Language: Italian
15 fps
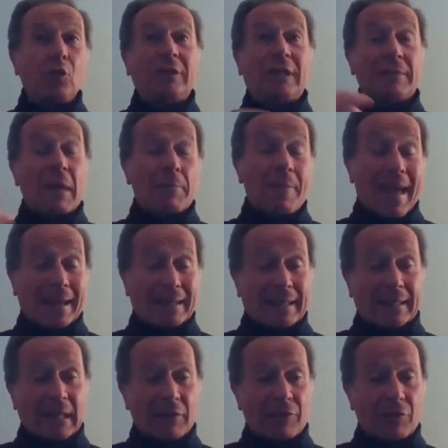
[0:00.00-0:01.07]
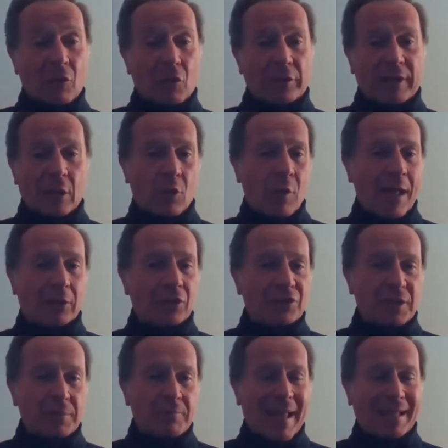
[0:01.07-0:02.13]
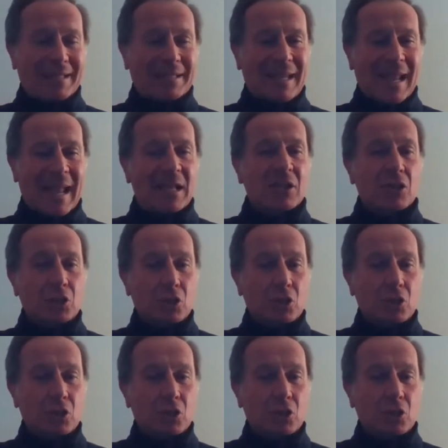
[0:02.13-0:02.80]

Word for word: l'ultima parte del volo, da quando si passa